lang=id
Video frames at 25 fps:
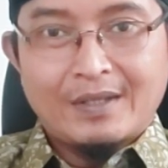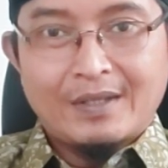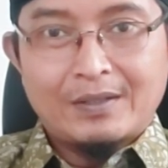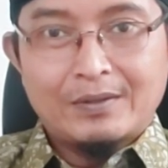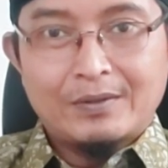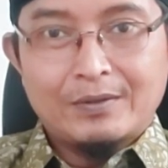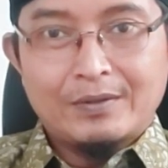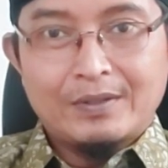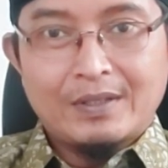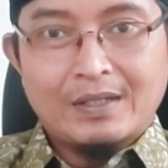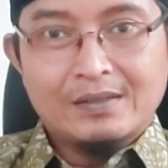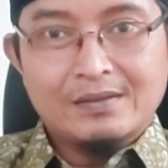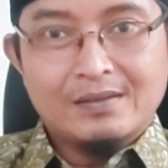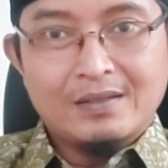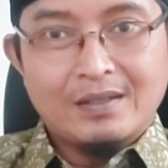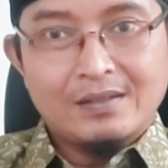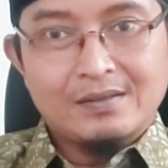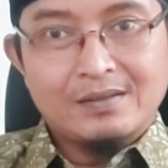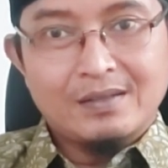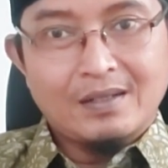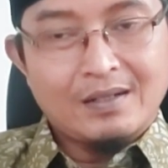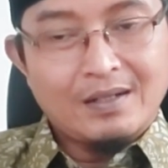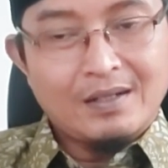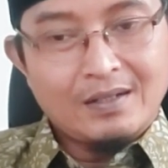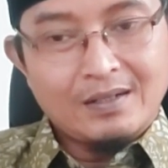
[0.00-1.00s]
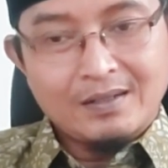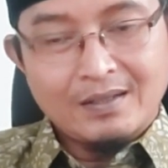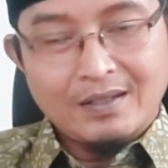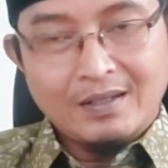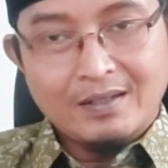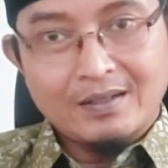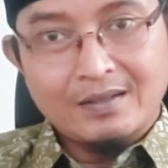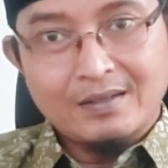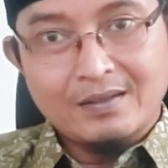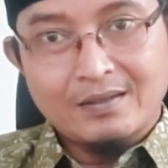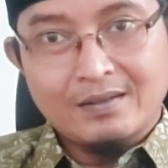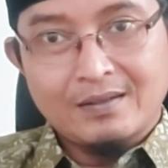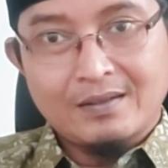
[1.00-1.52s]
Nah, untuk yang saya
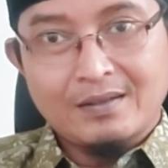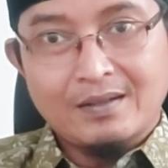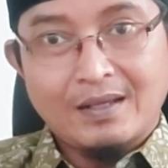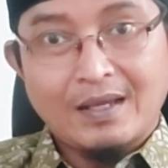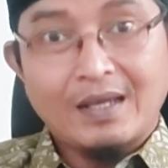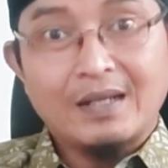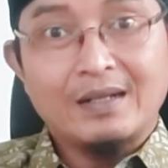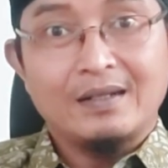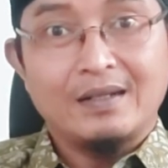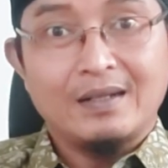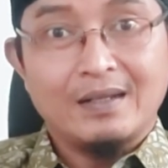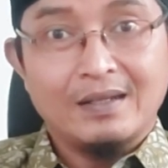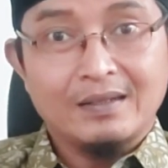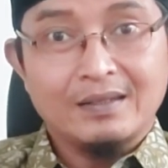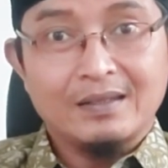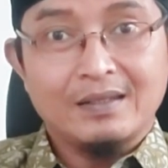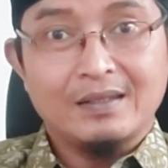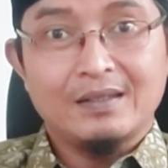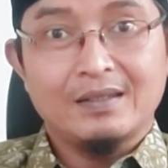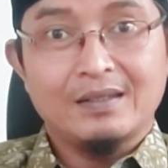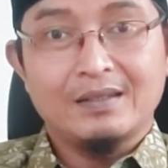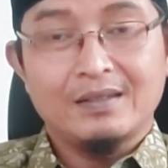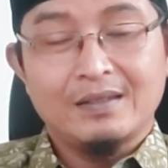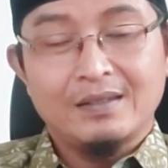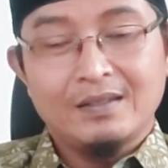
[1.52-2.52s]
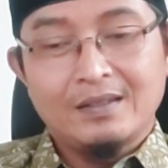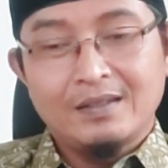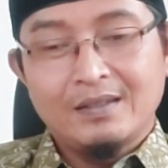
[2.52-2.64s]
sarankan Anda, ya,